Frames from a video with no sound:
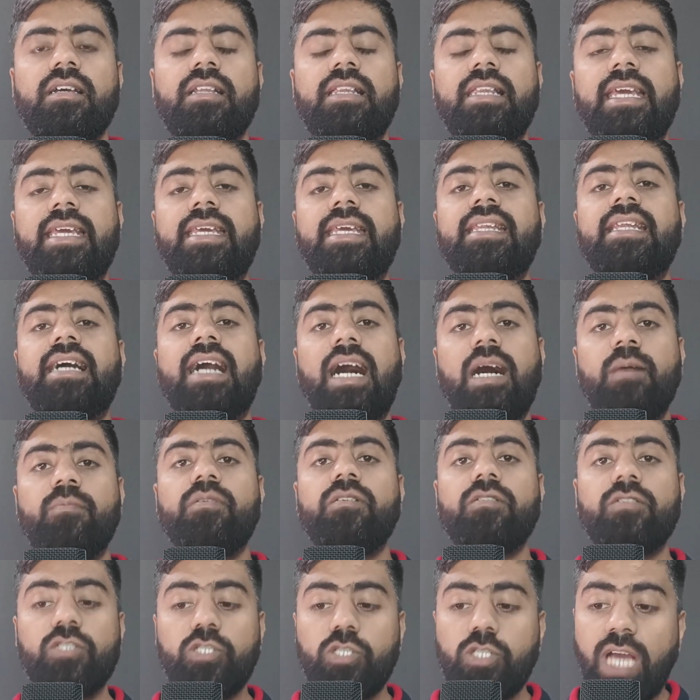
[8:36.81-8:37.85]
लेकिन
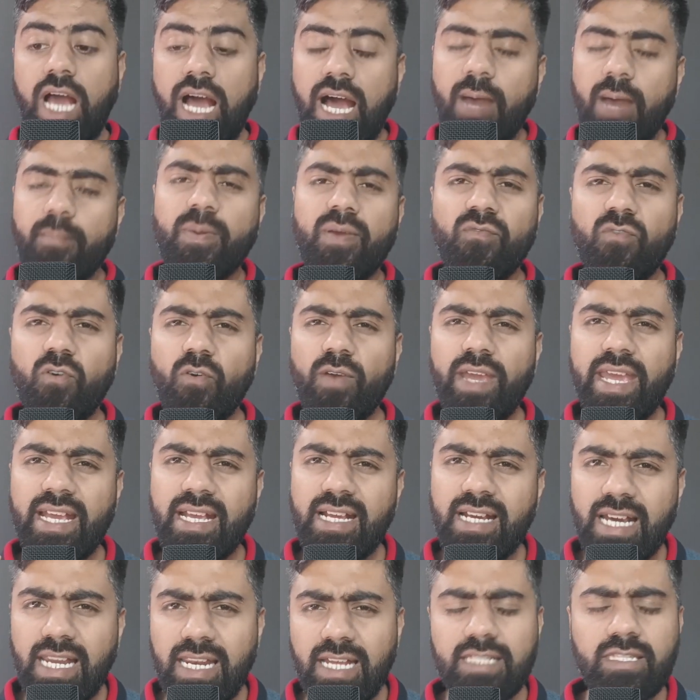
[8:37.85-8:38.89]
अब जहाँ पे वो एक
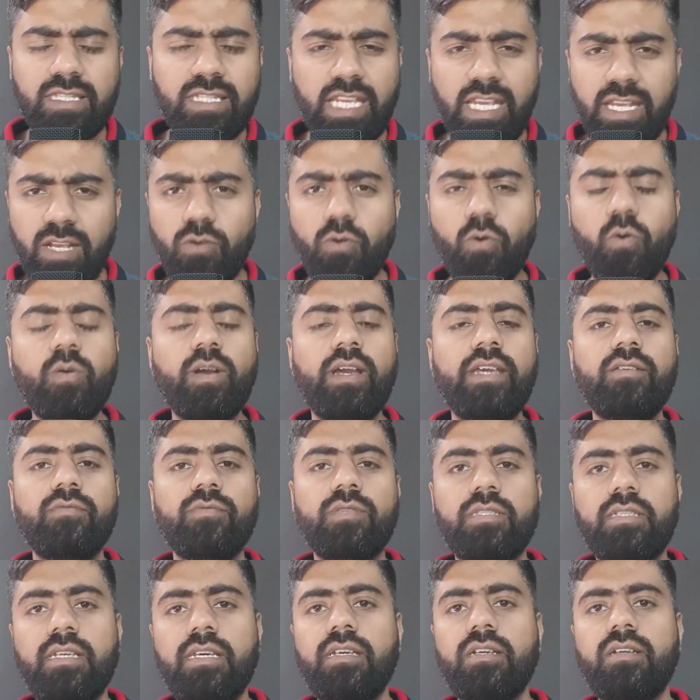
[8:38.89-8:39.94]
गलती हो गई
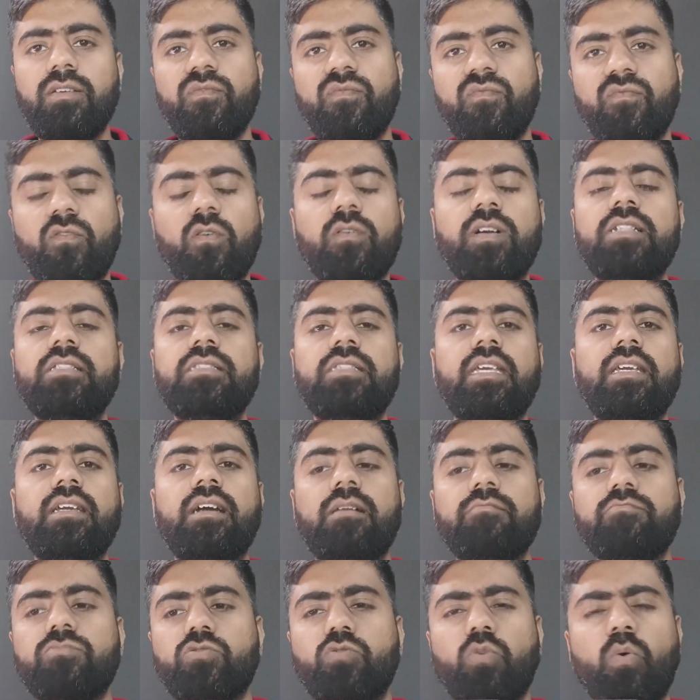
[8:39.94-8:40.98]
उनसे वो गलती
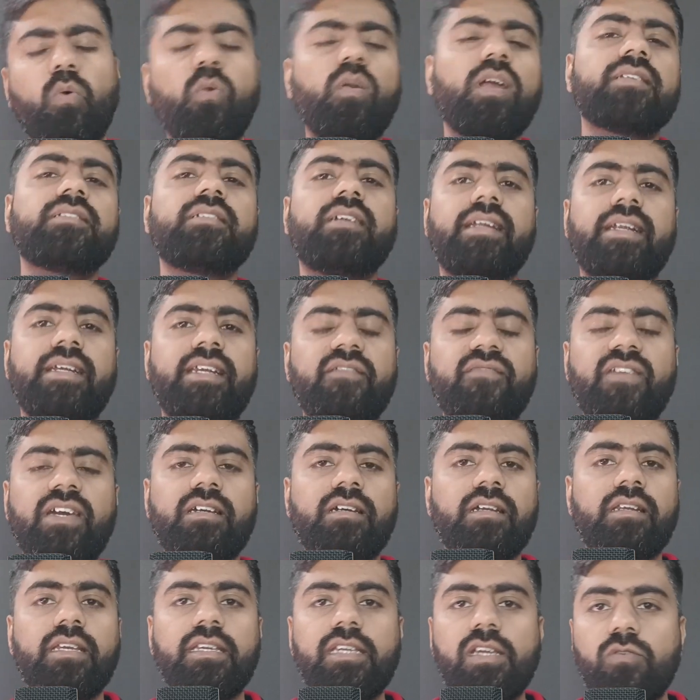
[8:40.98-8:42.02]
हम थोड़ा सा रेक्टिफाई
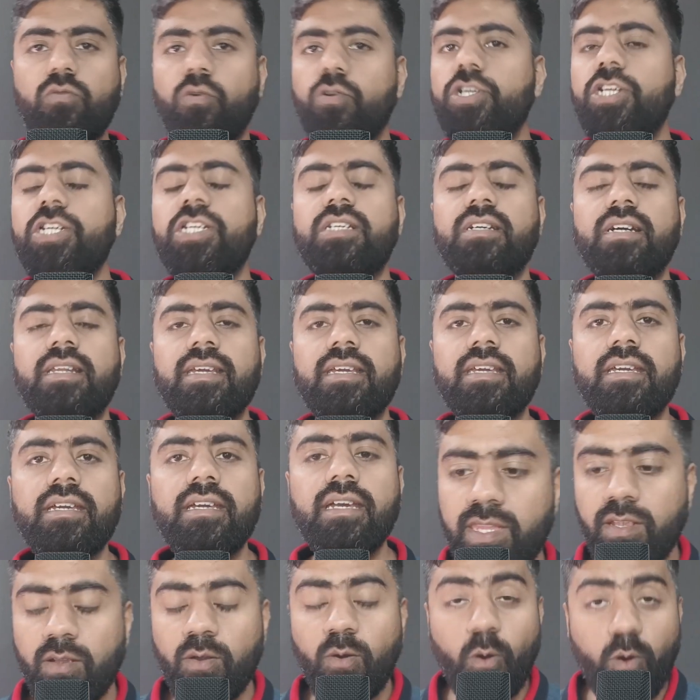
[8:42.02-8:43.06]
करने की कोशिश करेंगे
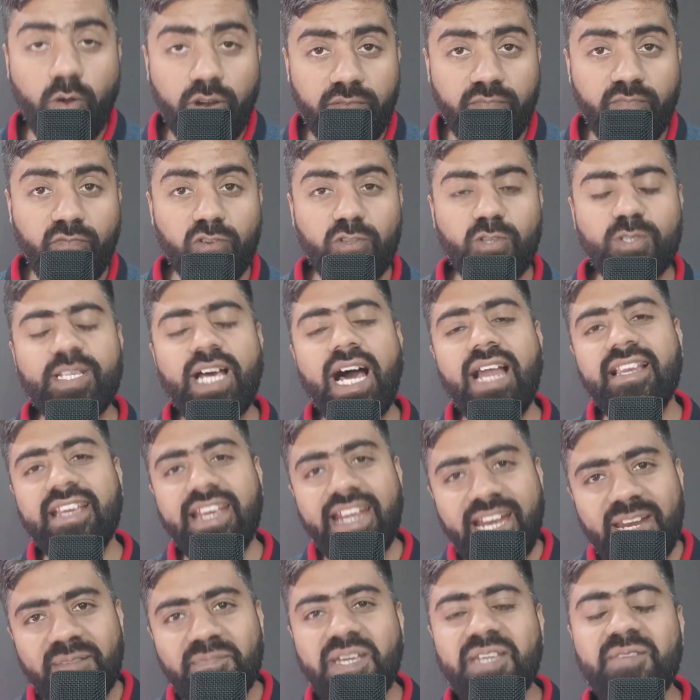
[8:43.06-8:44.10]
और वो तो साल के
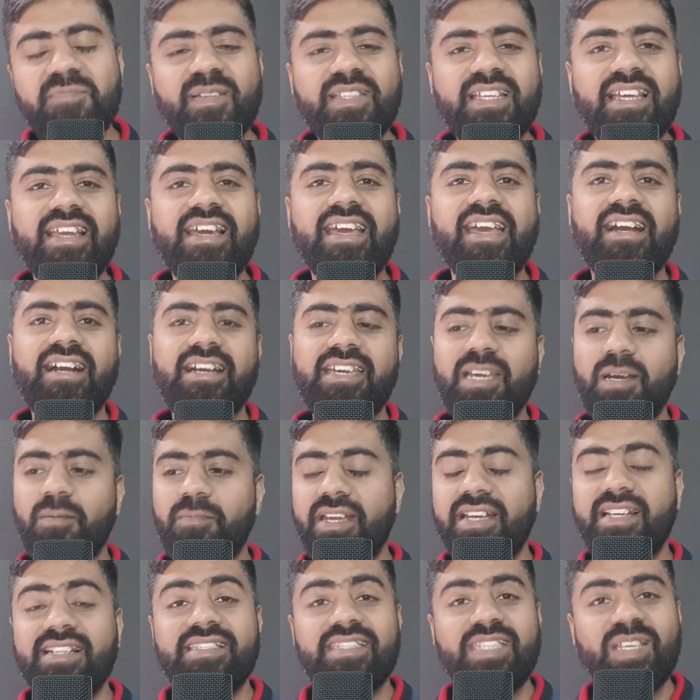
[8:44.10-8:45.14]
एंड में ही पता लगेगा कि
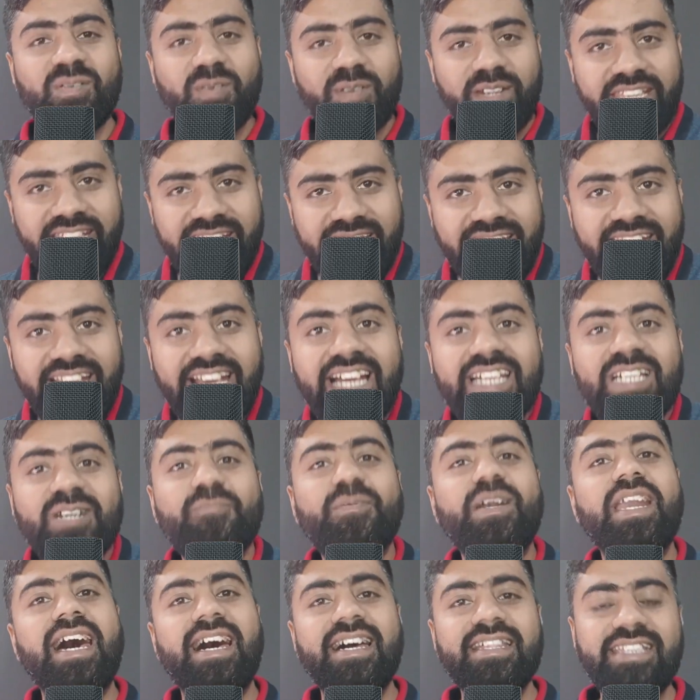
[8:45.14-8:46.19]
हमने गलती को ठीक किया या
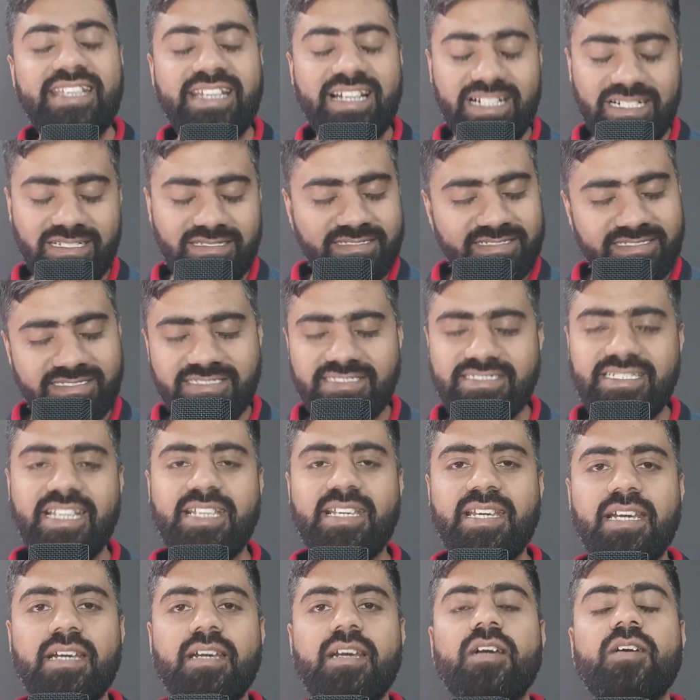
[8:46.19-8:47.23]
बढ़ा दिया ठीक
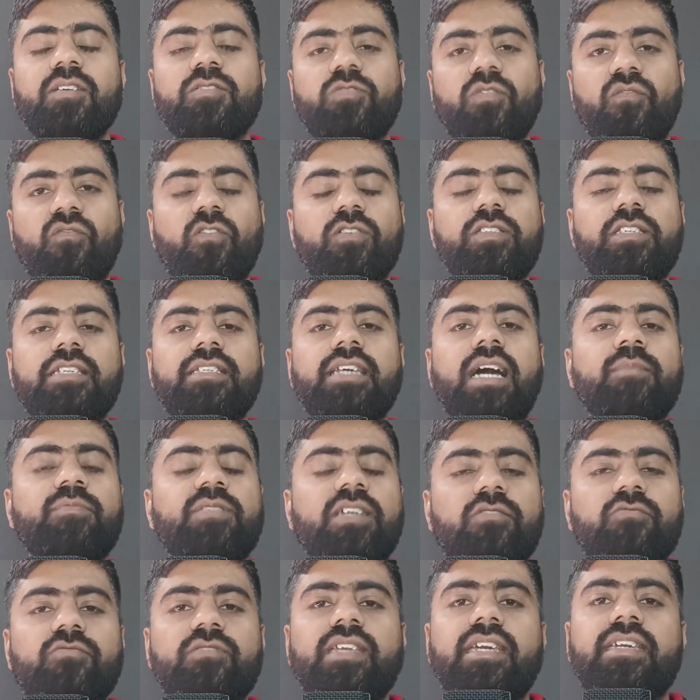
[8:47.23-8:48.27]
है तो वो चीज़ आप
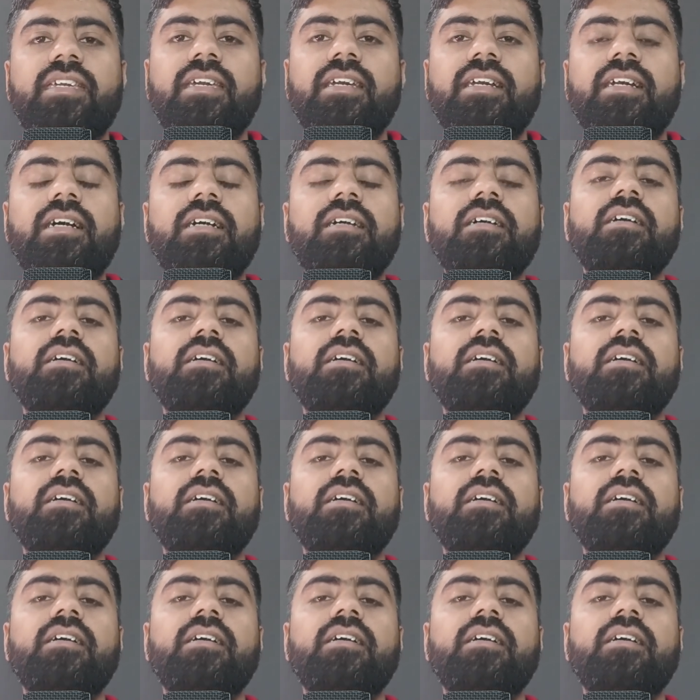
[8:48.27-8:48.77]
ज़रूर देखिएगा